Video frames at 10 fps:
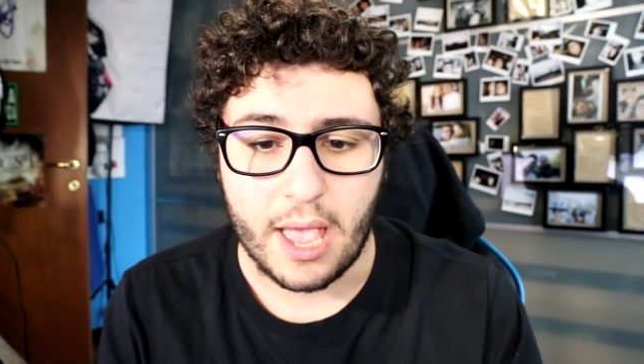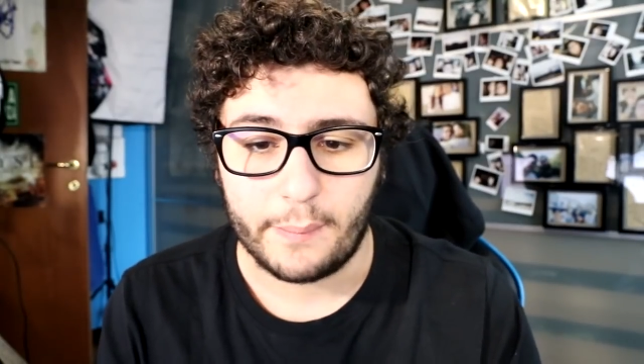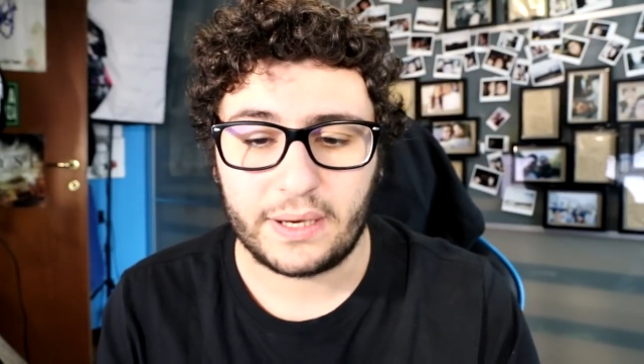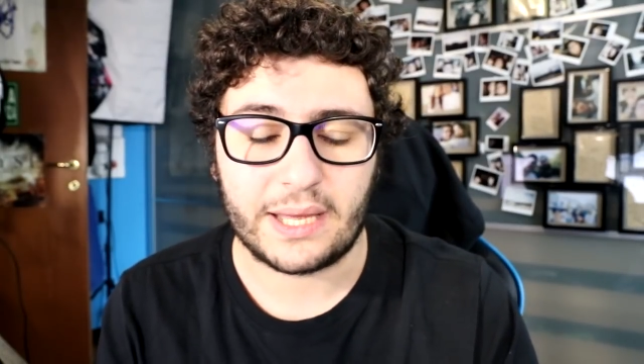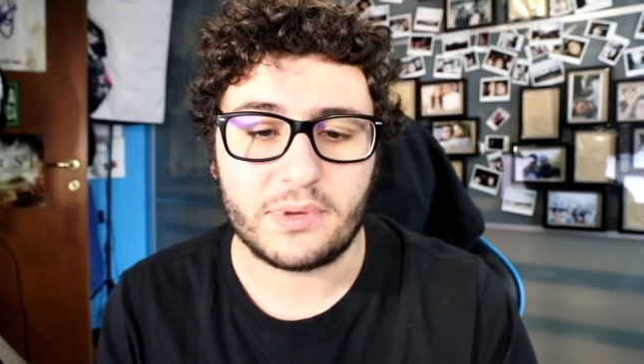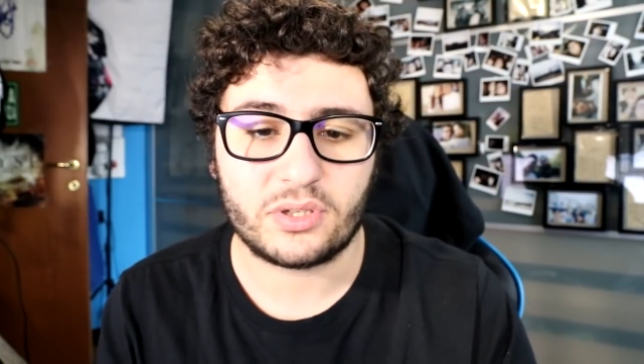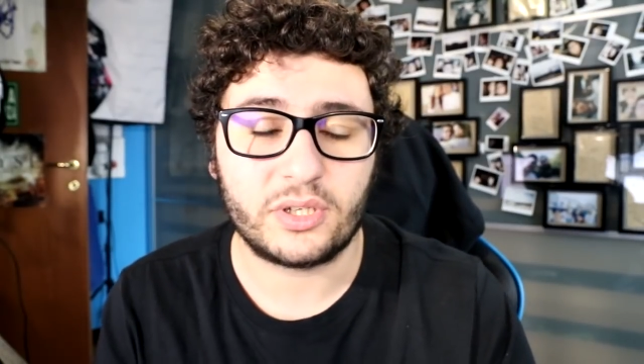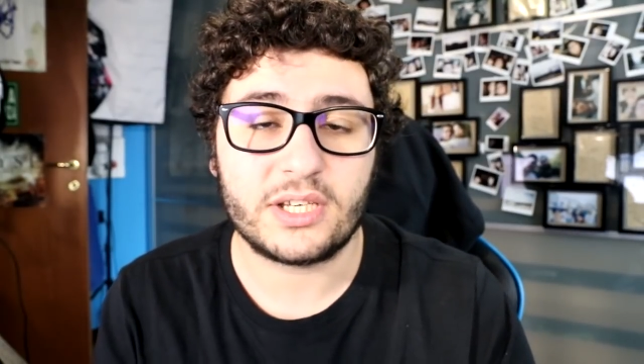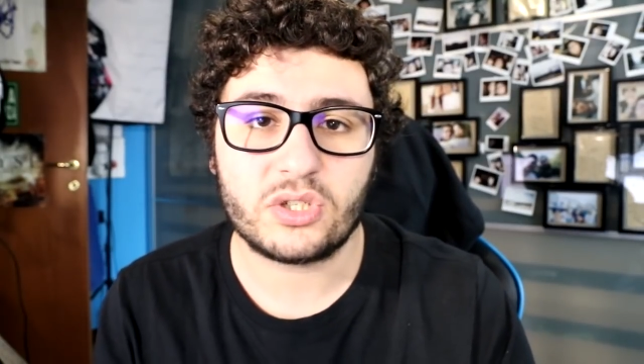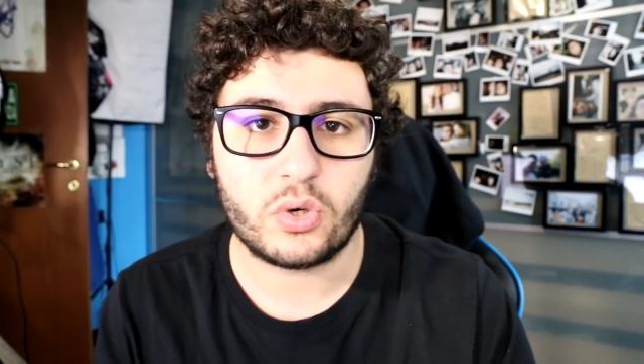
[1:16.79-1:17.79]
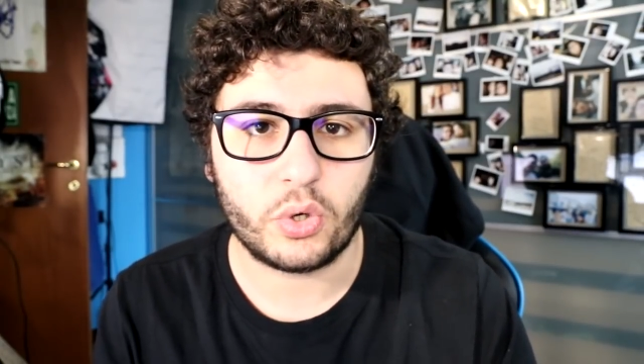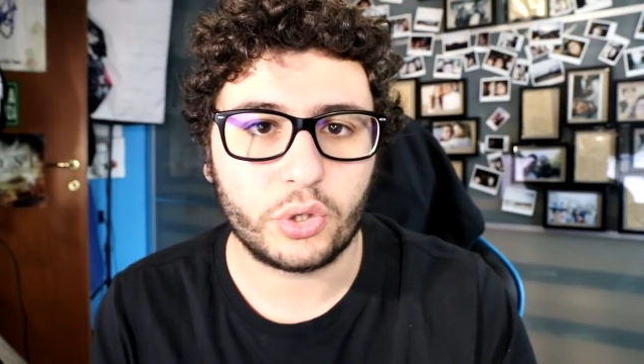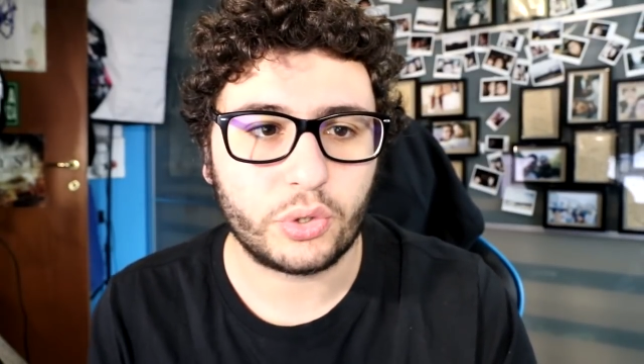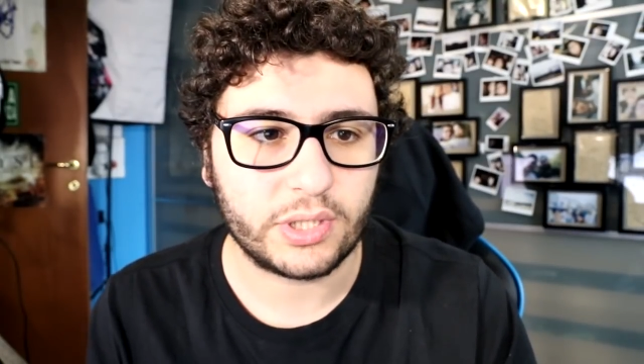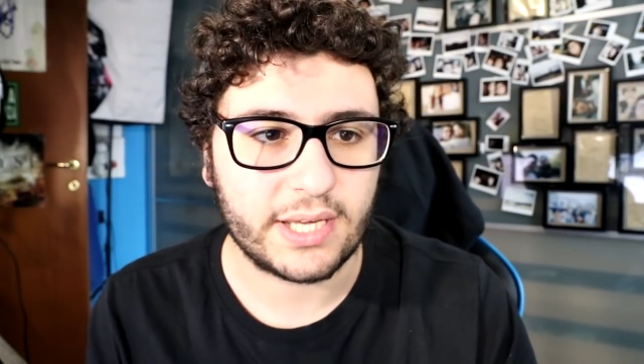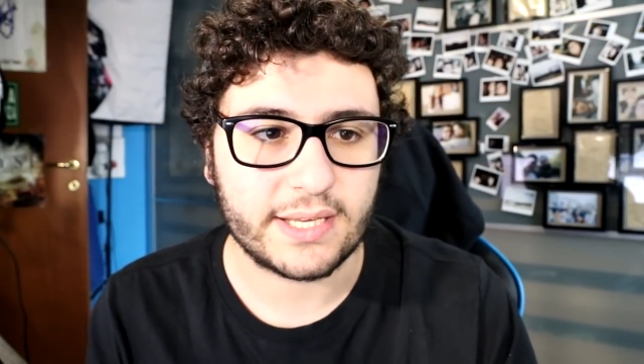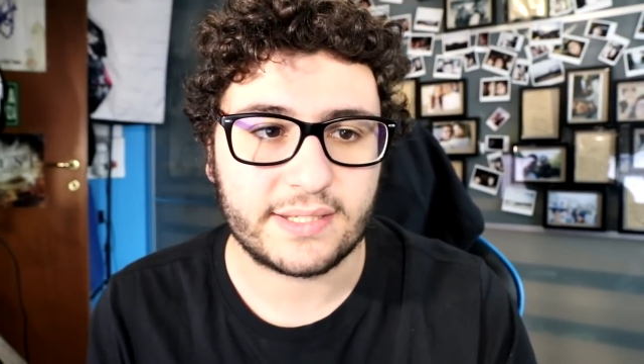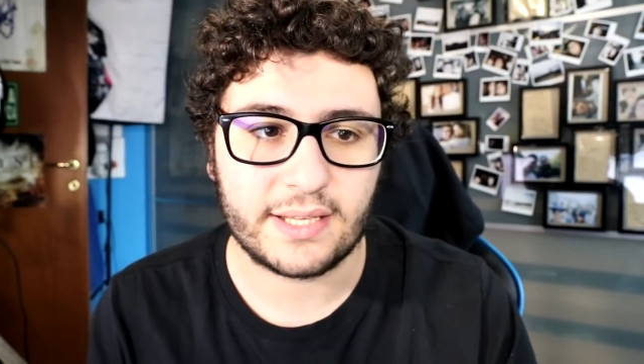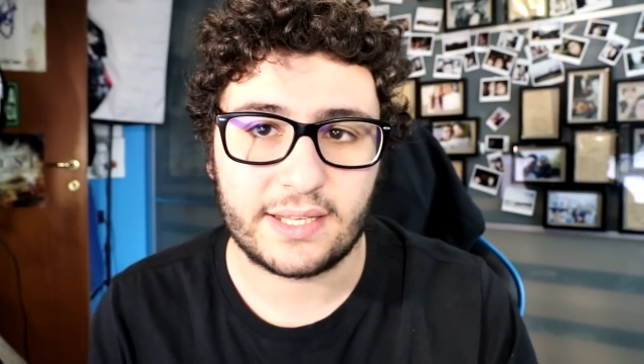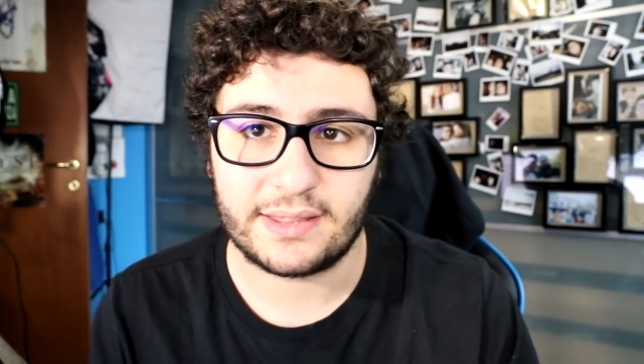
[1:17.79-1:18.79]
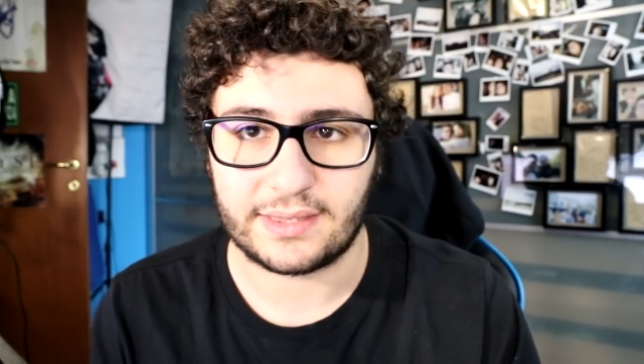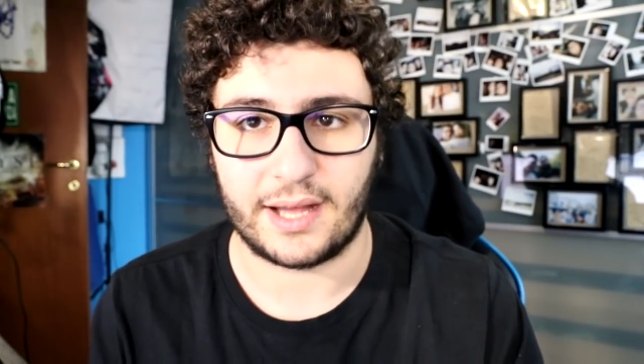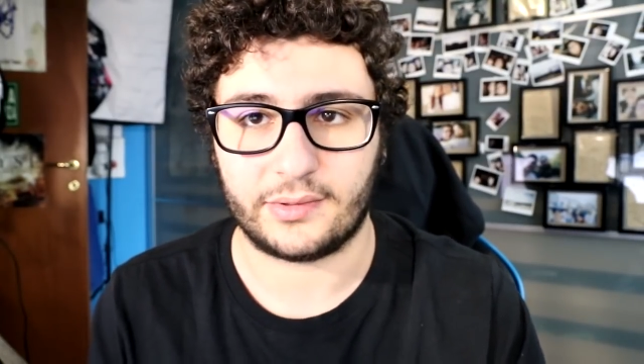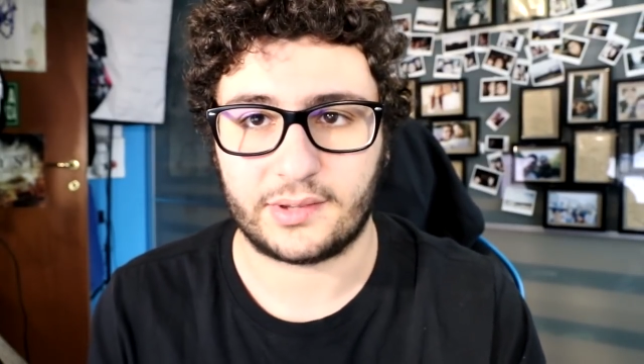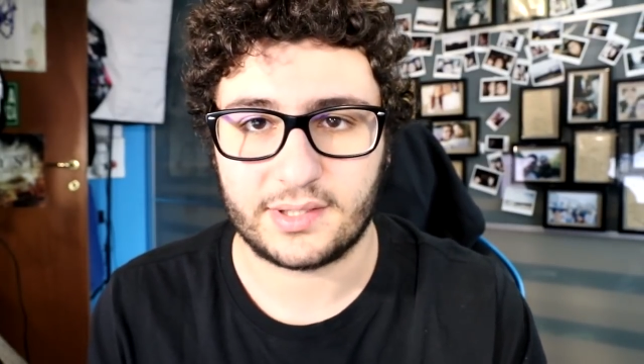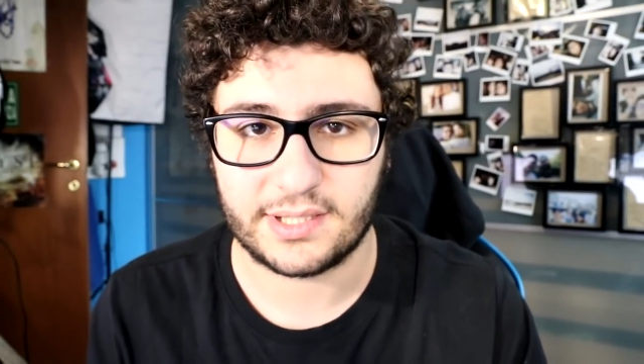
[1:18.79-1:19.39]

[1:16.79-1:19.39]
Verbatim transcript: perché mi sono reso conto che siete in tanti,